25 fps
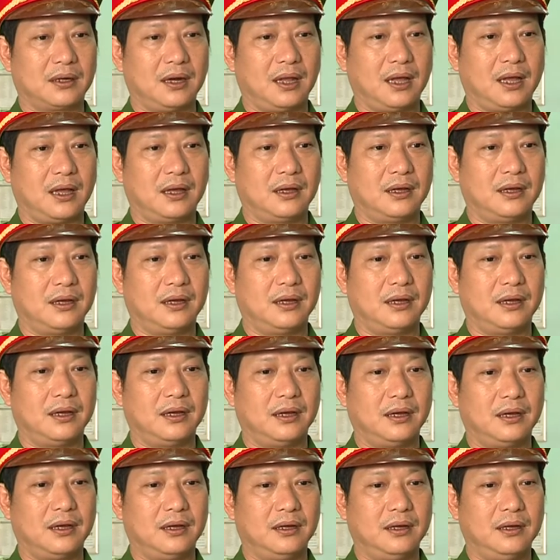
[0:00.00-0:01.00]

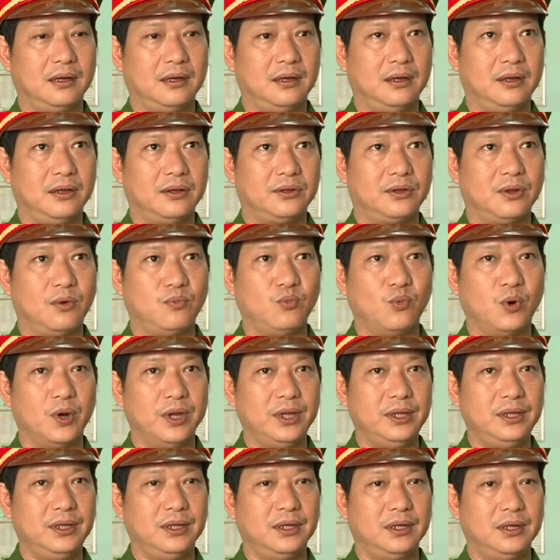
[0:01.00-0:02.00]
là trung
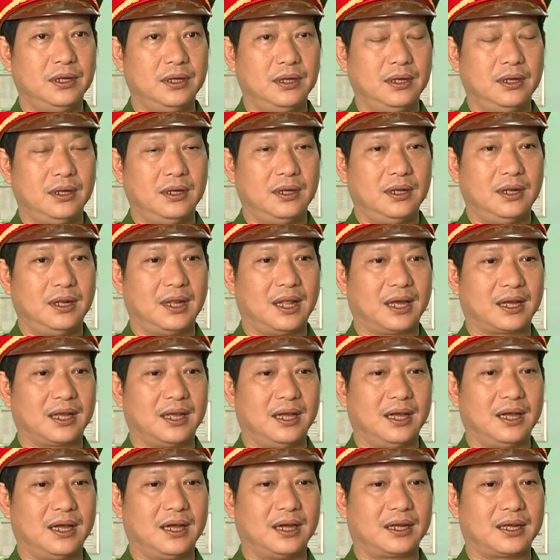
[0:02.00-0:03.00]
quý là
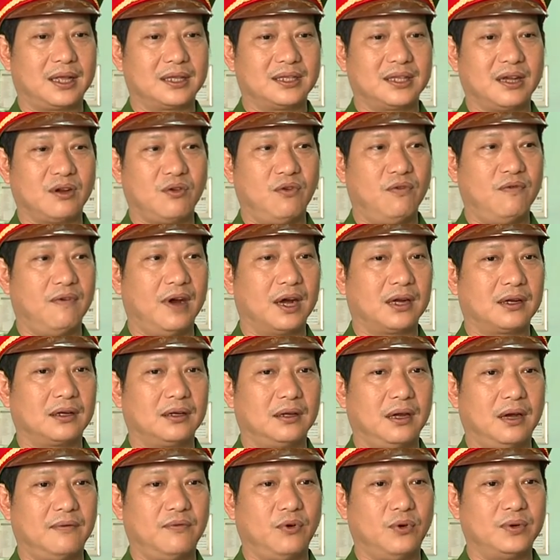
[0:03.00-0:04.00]
à, cảnh sát khu vực
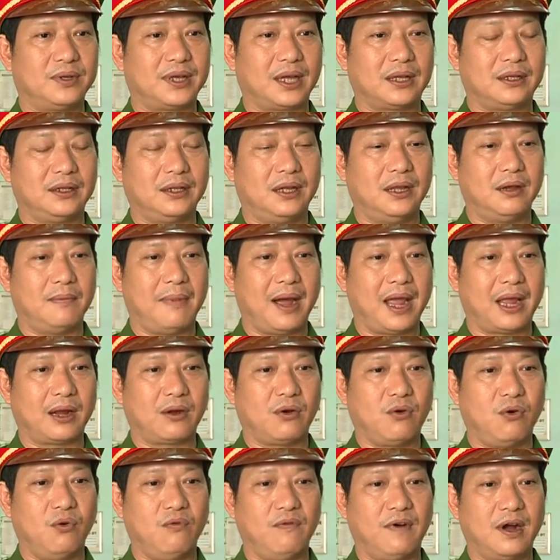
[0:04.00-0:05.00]
à, phụ trách địa bàn
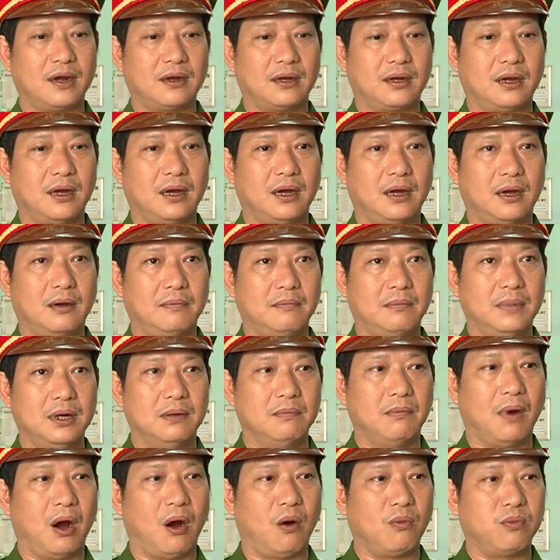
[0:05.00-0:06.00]
khu vực
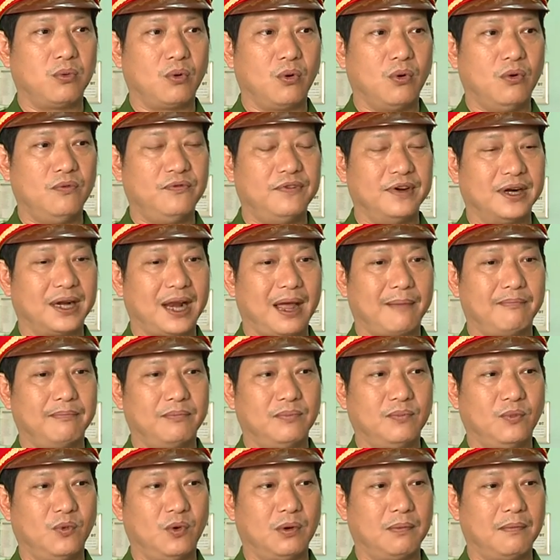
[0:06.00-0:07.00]
11 của phường 5
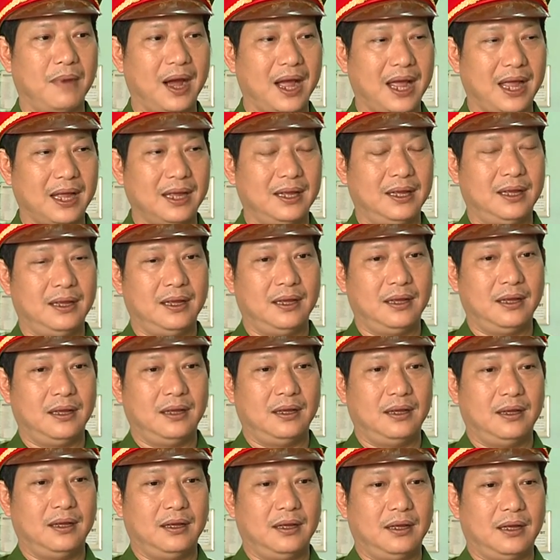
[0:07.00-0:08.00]
quận 3
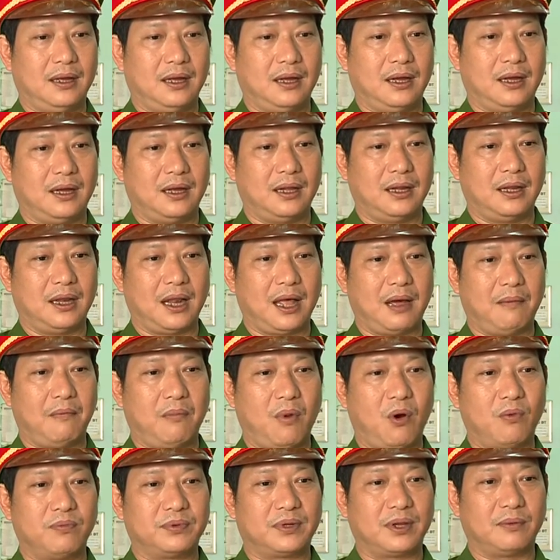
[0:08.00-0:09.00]
là
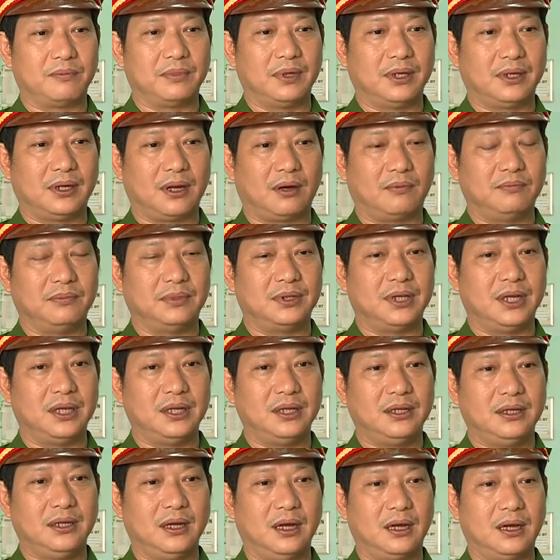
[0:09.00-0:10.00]
một trong những đồng
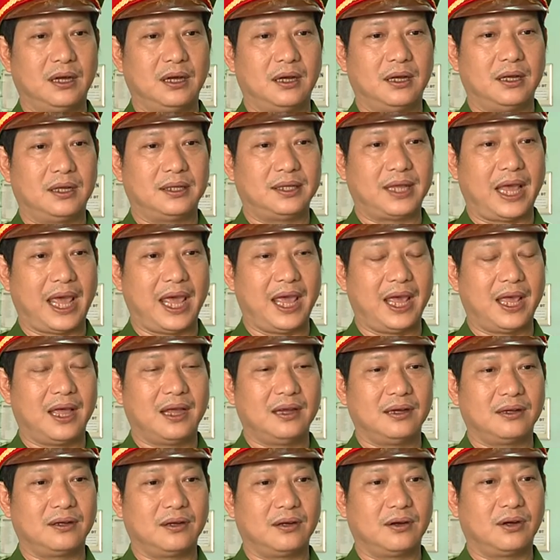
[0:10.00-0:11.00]
chí trẻ
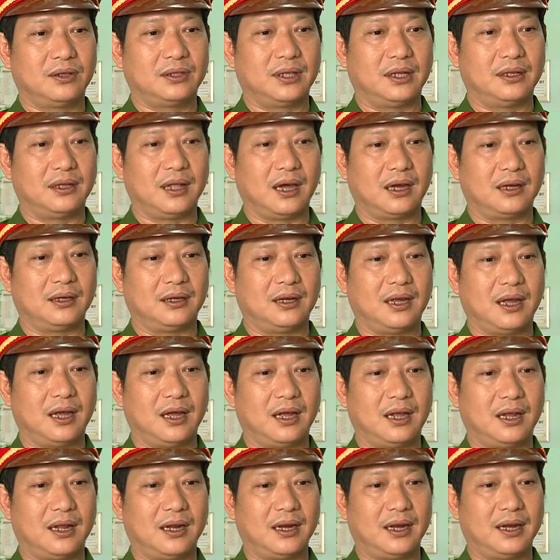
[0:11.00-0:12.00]
có tinh thần
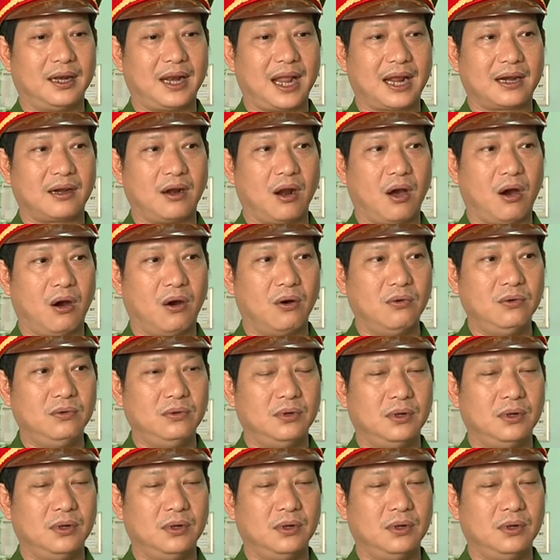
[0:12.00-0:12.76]
năng nổ